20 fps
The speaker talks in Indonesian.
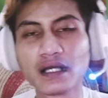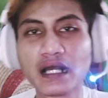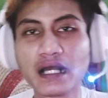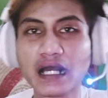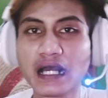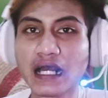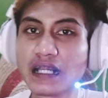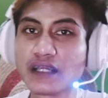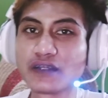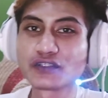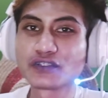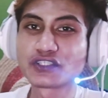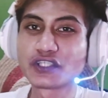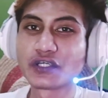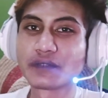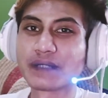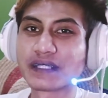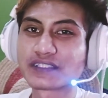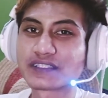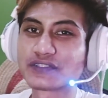Halo
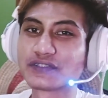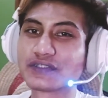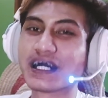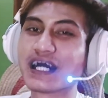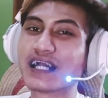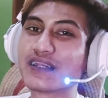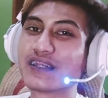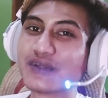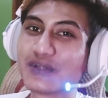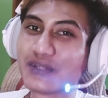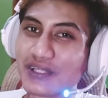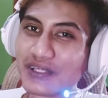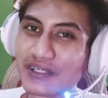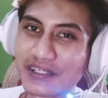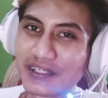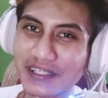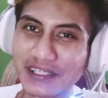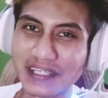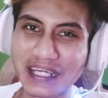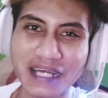sobatku, halo
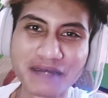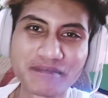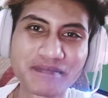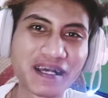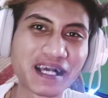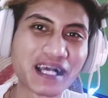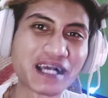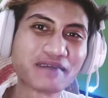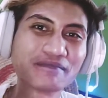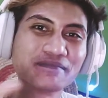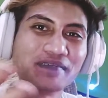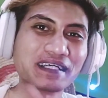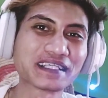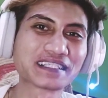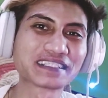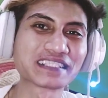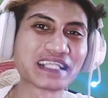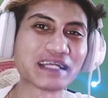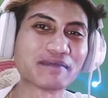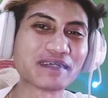lur, apa kabar?
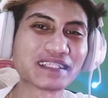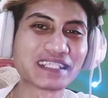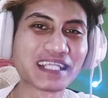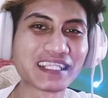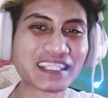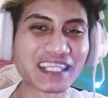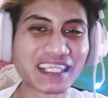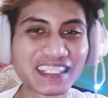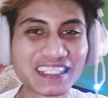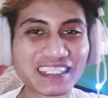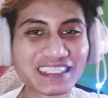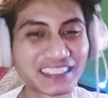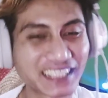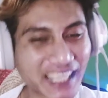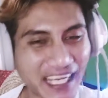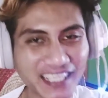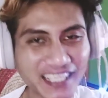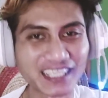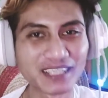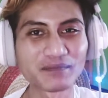Selamat datang di
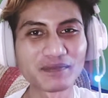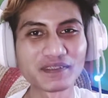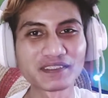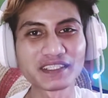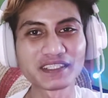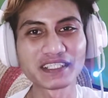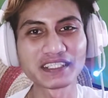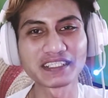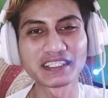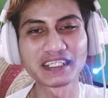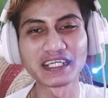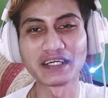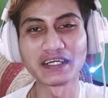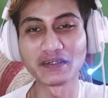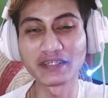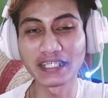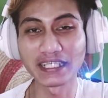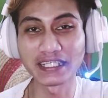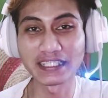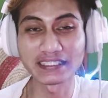channel Potter Indra.
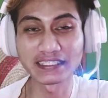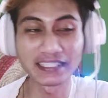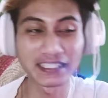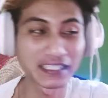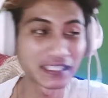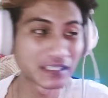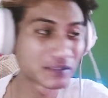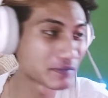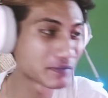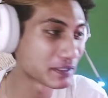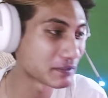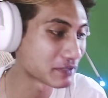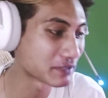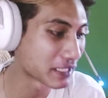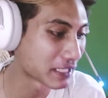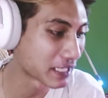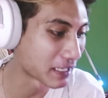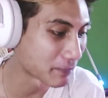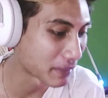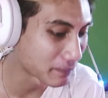Oke, jadi gue udah
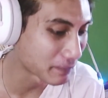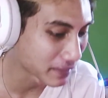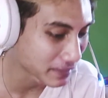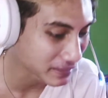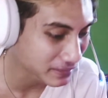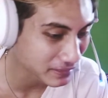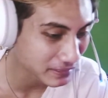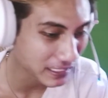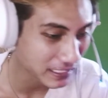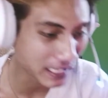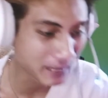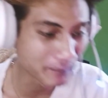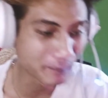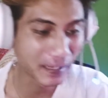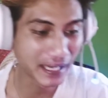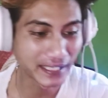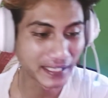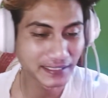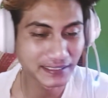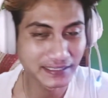lama banget nggak
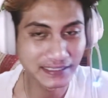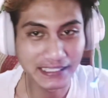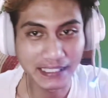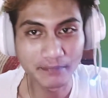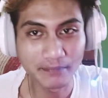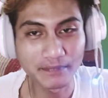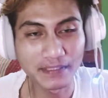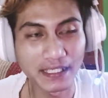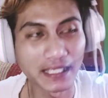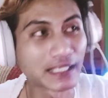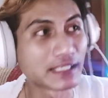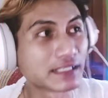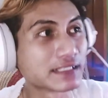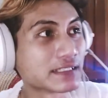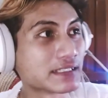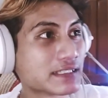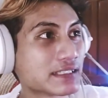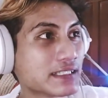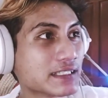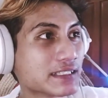main game
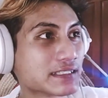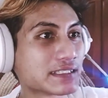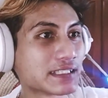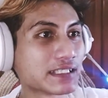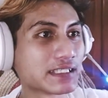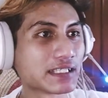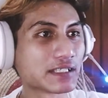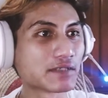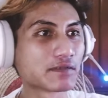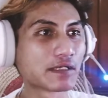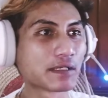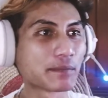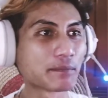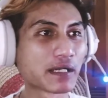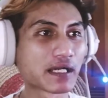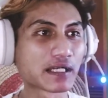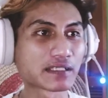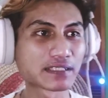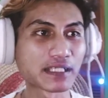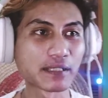dan di sini gue
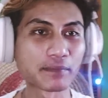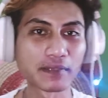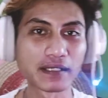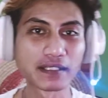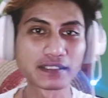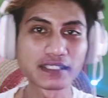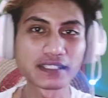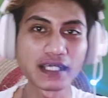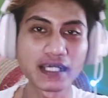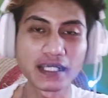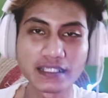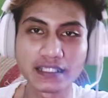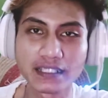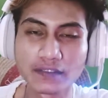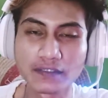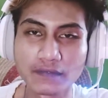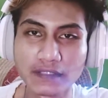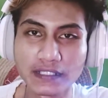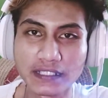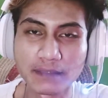baca-baca karena
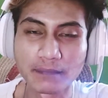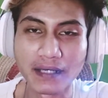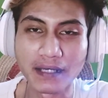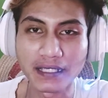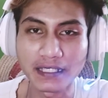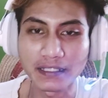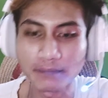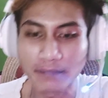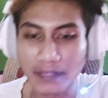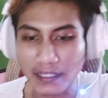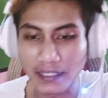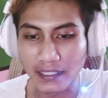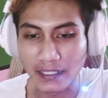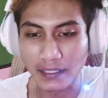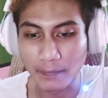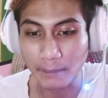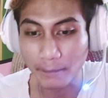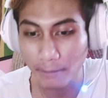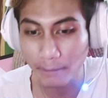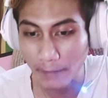gue kemarin ma
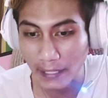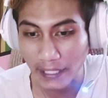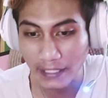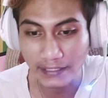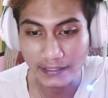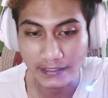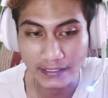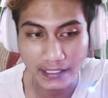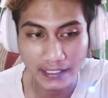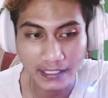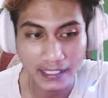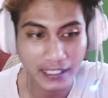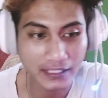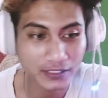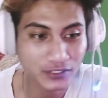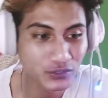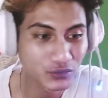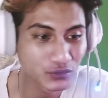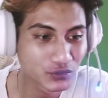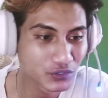main dengan
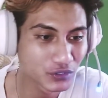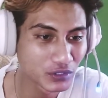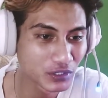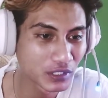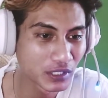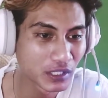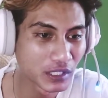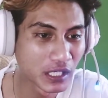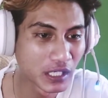judul